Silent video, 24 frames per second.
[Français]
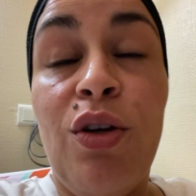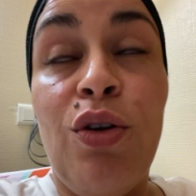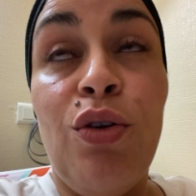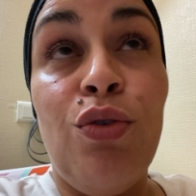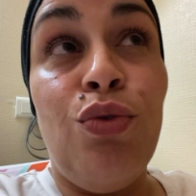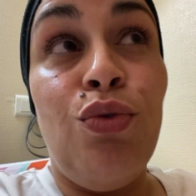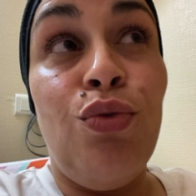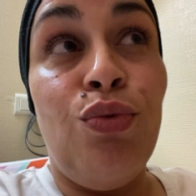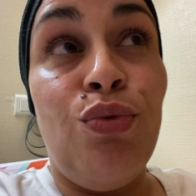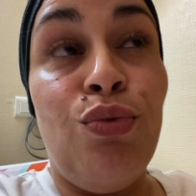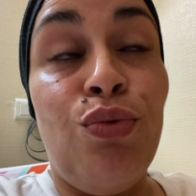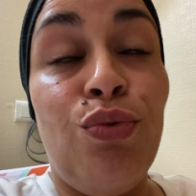
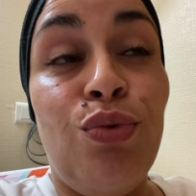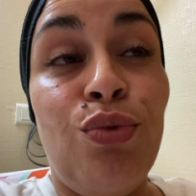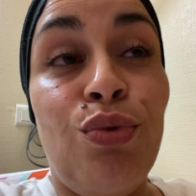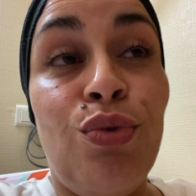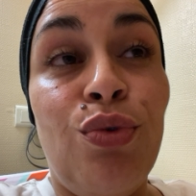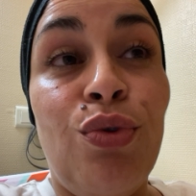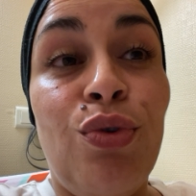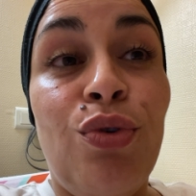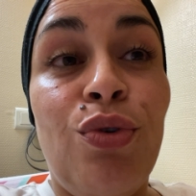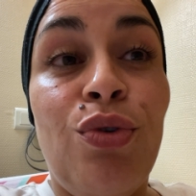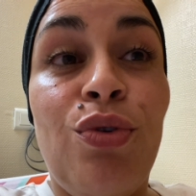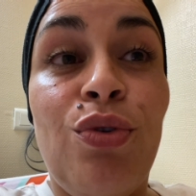Donc,
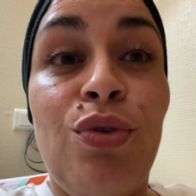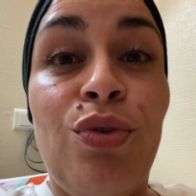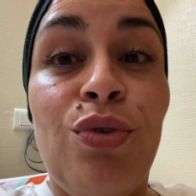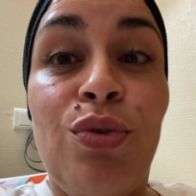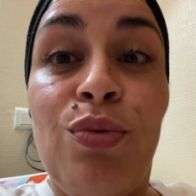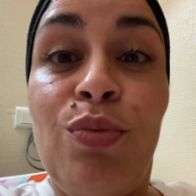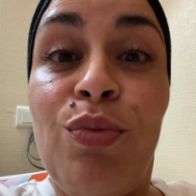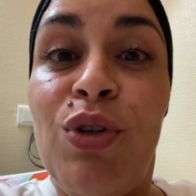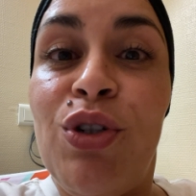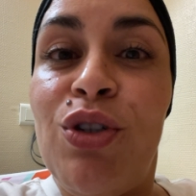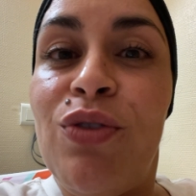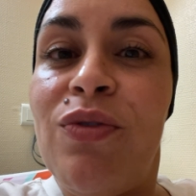euh,
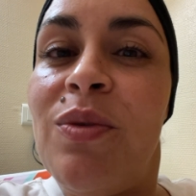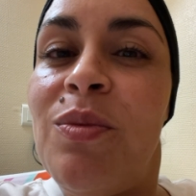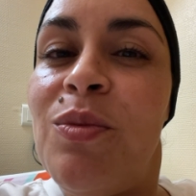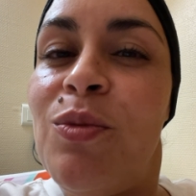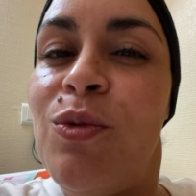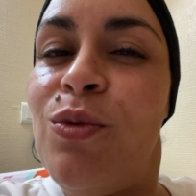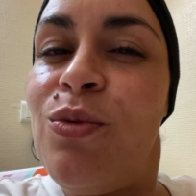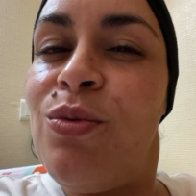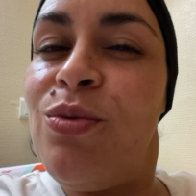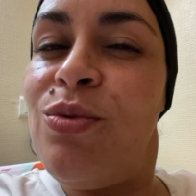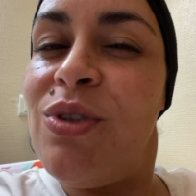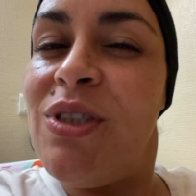moi je vais me
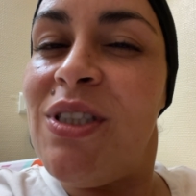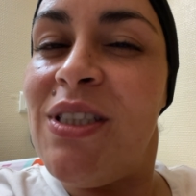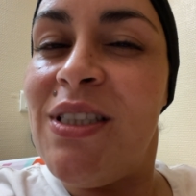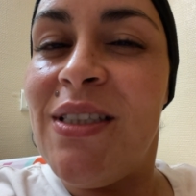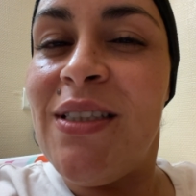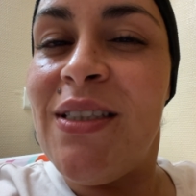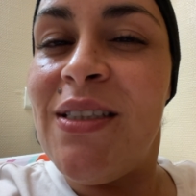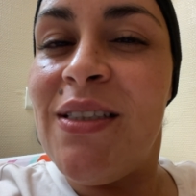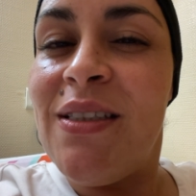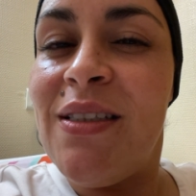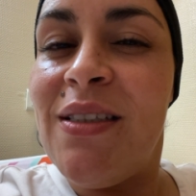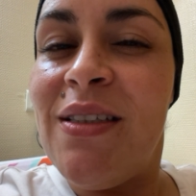
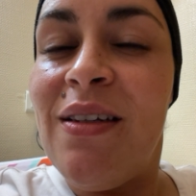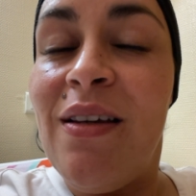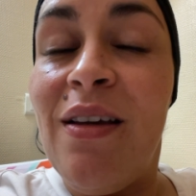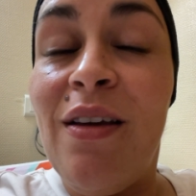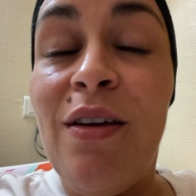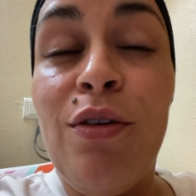coucher.